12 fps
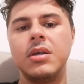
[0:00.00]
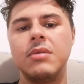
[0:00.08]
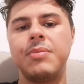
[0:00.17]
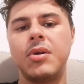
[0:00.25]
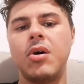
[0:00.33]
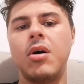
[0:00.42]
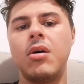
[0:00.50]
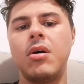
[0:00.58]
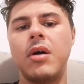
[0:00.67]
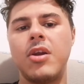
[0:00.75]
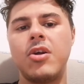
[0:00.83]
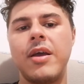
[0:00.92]
Però
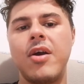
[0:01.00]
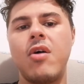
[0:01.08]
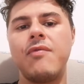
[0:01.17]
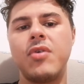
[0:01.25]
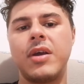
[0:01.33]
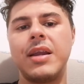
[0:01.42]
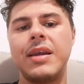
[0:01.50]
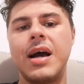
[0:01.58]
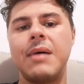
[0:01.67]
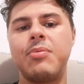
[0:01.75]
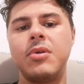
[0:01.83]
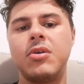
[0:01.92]
è, è ovvio che il
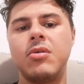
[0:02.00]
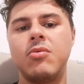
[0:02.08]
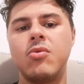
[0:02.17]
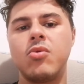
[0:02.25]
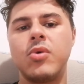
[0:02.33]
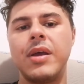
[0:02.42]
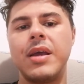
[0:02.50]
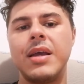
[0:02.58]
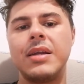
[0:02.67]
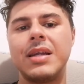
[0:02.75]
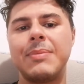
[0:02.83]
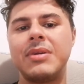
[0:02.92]
Napoli
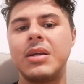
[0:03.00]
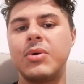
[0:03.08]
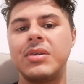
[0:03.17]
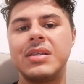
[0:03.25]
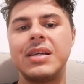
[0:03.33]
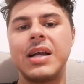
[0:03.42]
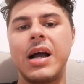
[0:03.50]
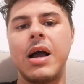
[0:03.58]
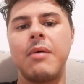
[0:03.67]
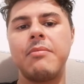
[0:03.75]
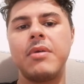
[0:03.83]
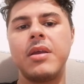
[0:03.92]
comunque tramite questi
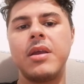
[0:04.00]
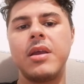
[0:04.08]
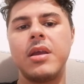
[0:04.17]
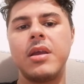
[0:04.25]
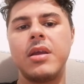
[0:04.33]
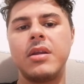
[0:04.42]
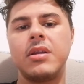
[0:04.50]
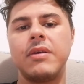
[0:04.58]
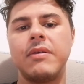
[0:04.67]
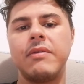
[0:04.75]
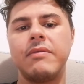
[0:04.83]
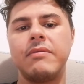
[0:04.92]
cambi
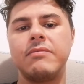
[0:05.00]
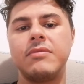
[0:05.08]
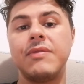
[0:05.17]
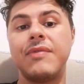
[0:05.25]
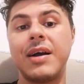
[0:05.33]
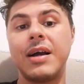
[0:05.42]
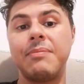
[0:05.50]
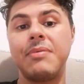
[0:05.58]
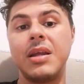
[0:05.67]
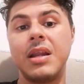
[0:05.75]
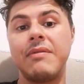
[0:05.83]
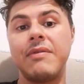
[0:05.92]
ti, ti fa
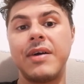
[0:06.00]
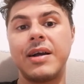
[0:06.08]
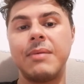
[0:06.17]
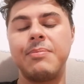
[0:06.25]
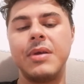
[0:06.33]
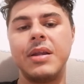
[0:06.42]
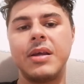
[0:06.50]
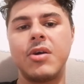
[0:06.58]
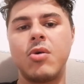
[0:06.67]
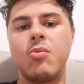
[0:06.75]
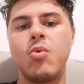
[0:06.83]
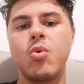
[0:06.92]
capire, vi fa capire che
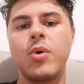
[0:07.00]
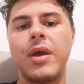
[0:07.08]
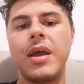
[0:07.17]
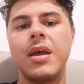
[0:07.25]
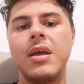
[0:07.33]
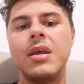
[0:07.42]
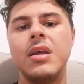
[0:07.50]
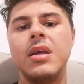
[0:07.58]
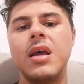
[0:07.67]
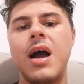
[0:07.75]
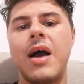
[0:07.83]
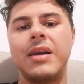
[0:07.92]
comunque
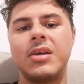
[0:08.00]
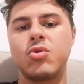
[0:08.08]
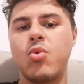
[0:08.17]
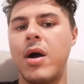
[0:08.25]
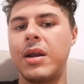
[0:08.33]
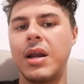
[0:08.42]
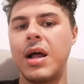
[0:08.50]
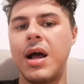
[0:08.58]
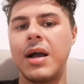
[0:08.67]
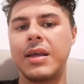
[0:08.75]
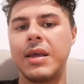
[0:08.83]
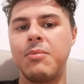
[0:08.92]
ha una squadra
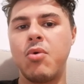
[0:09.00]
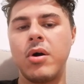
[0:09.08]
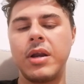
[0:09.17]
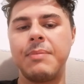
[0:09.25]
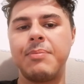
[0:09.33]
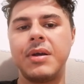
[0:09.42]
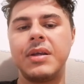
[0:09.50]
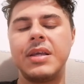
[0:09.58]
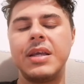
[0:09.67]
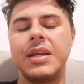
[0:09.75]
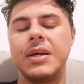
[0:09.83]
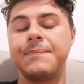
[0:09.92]
anche buona in
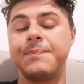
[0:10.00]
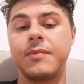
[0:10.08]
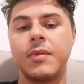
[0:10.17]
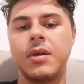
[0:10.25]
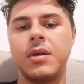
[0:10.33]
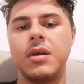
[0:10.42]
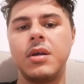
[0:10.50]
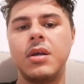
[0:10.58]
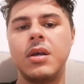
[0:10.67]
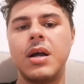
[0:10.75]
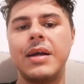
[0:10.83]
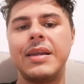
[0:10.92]
panchina,
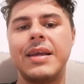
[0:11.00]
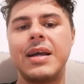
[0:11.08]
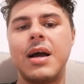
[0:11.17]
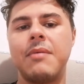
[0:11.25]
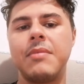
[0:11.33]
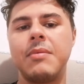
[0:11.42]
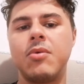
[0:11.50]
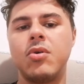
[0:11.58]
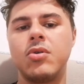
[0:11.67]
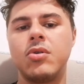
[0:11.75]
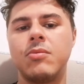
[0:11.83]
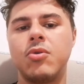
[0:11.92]
eh, ha dei cambi
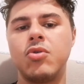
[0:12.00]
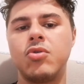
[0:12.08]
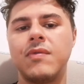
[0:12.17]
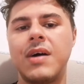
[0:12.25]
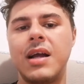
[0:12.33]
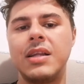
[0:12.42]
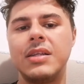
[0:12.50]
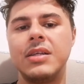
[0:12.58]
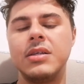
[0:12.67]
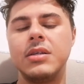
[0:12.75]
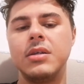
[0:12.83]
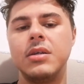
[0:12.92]
molto molto
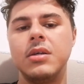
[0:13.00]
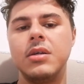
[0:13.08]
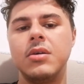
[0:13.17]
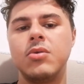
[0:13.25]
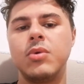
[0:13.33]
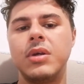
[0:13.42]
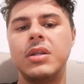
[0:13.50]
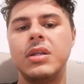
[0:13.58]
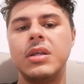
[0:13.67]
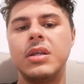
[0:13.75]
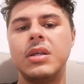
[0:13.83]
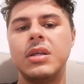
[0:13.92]
validi,
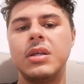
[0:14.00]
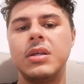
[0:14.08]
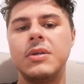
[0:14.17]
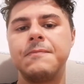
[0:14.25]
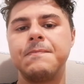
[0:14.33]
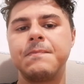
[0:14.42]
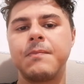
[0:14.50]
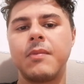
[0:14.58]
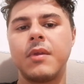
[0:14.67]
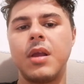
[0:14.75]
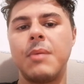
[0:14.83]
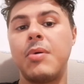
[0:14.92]
quindi mm,
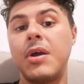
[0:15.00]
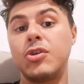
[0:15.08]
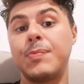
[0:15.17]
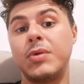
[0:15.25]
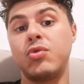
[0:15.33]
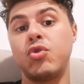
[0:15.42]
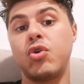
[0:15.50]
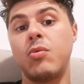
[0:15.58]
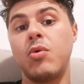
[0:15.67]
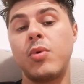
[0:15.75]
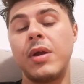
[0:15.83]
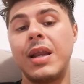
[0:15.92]
e poi soprattutto
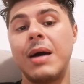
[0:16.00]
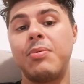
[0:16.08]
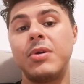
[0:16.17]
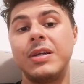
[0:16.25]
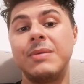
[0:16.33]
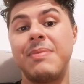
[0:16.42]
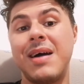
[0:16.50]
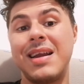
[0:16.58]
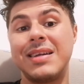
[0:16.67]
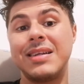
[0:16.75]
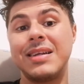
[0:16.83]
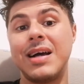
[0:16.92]
comunque Napoli di
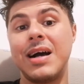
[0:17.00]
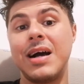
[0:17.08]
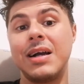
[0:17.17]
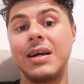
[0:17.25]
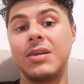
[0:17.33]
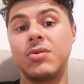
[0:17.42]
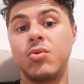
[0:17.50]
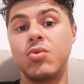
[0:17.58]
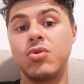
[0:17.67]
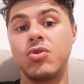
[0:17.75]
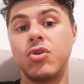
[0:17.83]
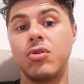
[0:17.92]
parte da
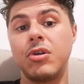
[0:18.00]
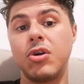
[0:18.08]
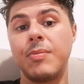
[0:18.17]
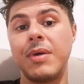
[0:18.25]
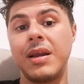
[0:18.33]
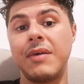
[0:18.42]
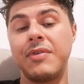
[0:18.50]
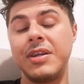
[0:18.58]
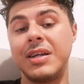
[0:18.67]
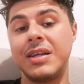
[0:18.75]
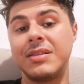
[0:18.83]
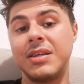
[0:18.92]
Gattuso, di come era
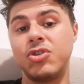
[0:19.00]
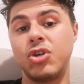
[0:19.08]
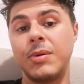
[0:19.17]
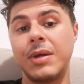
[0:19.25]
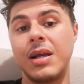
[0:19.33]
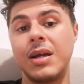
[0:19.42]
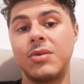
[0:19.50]
finita la stagione, perché